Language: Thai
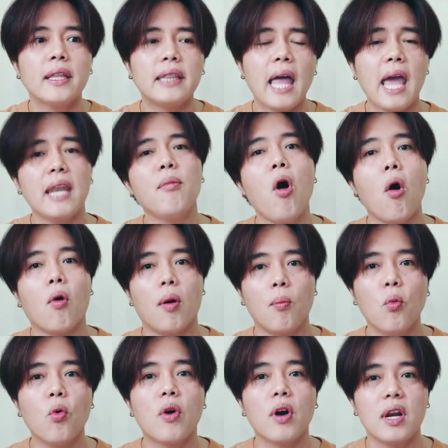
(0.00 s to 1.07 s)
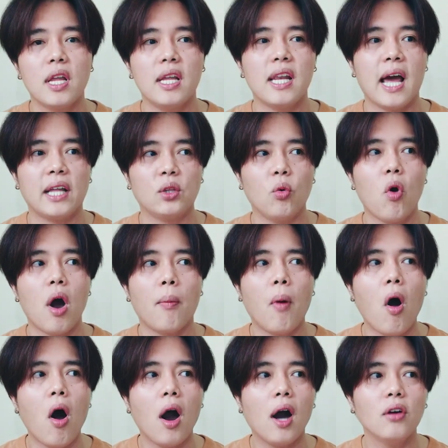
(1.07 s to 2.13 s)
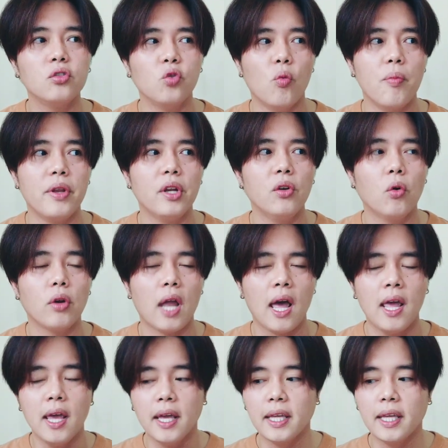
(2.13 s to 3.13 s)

แต่น้ำหอมของบูการีหลายตัวพอเข้าสู่มิดเดิลโน้ตอ่ะ